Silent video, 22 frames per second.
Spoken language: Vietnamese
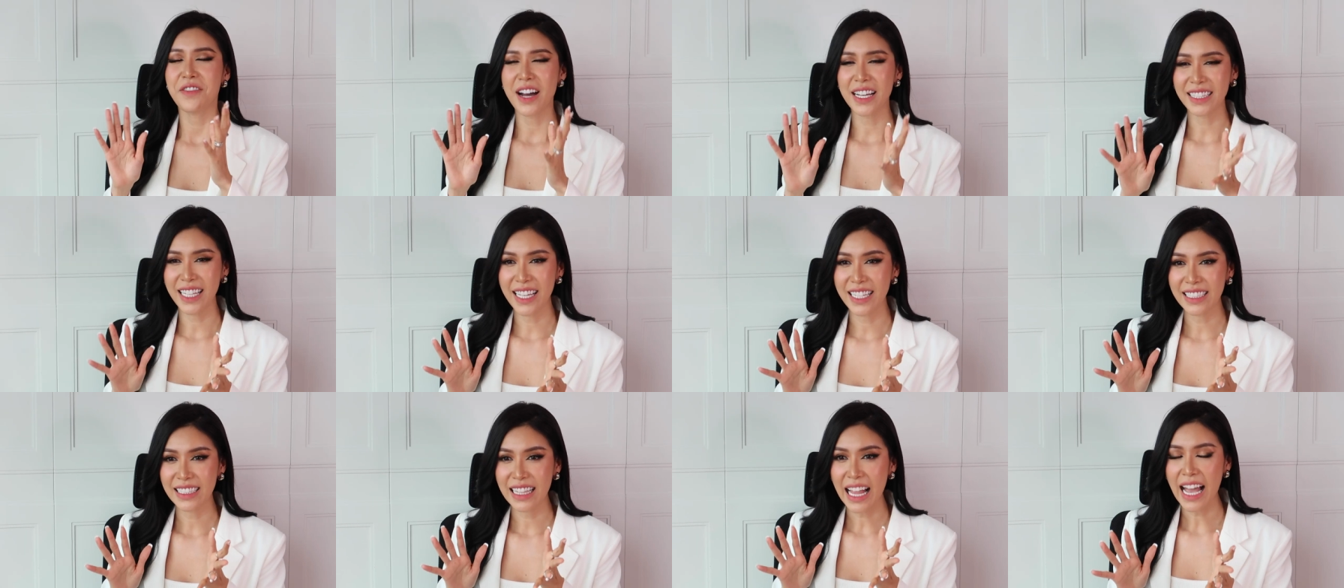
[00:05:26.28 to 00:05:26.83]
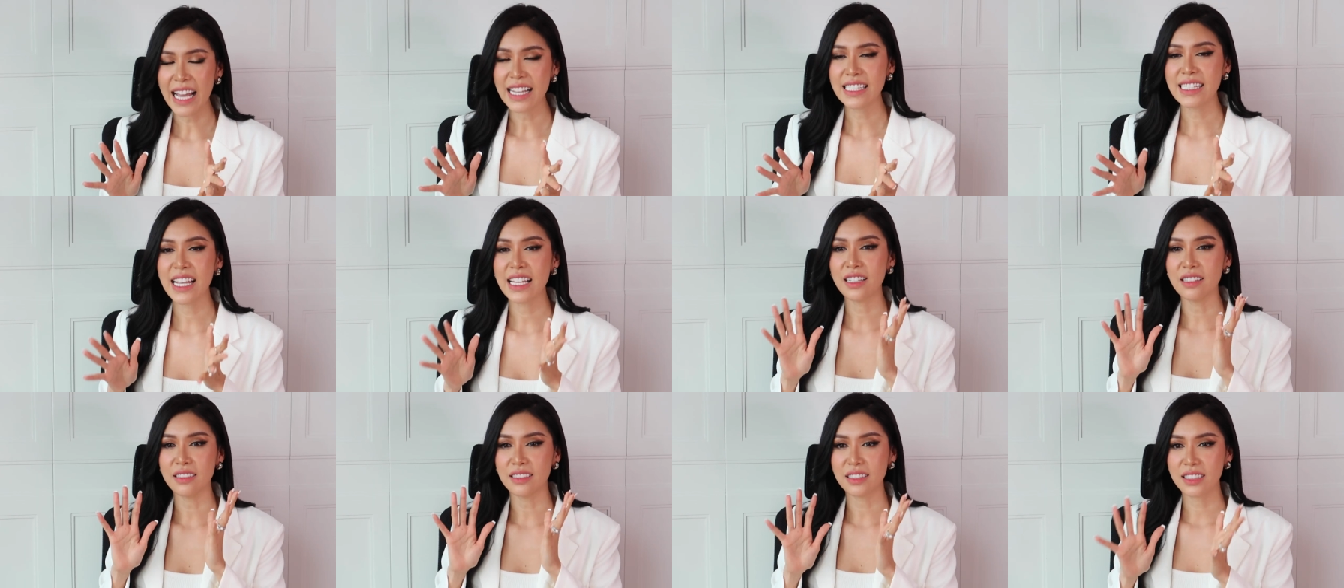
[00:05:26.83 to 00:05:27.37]
và tiền lãi
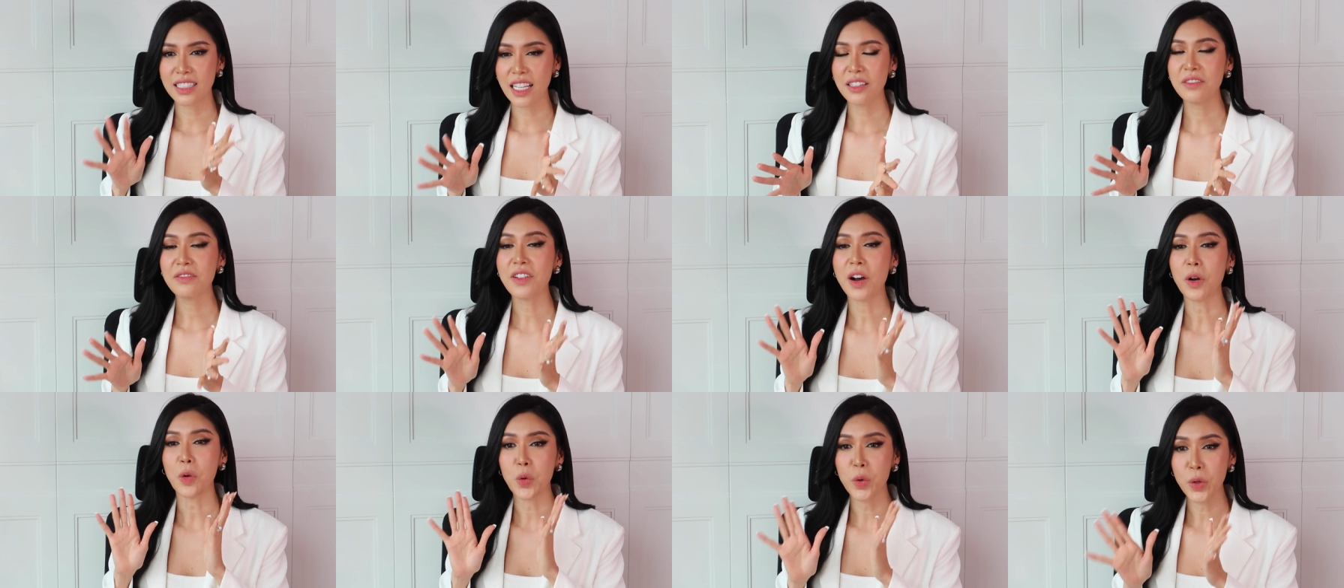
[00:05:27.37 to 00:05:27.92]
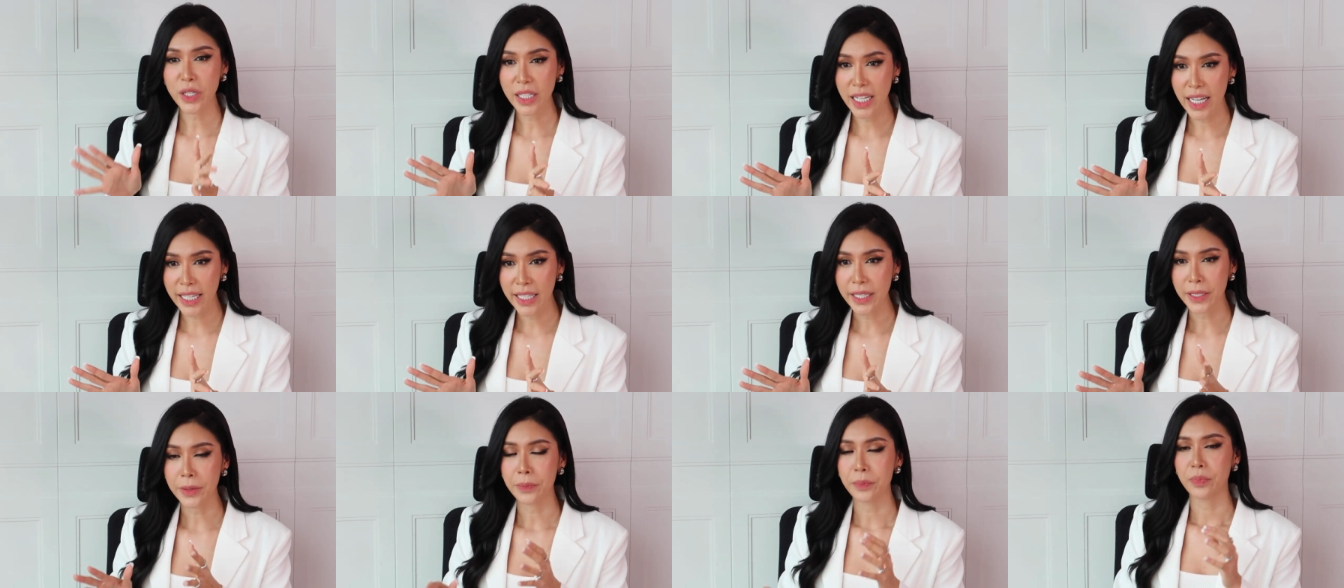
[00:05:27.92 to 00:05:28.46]
sẽ được tính vào cuối
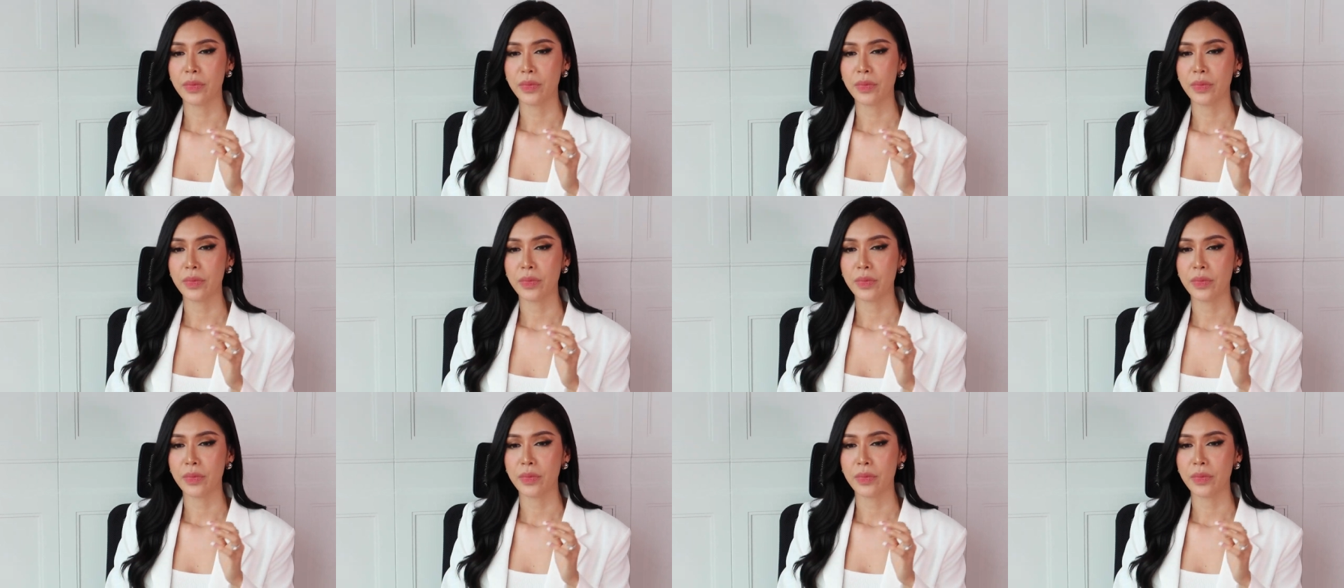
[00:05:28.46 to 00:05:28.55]
kỳ.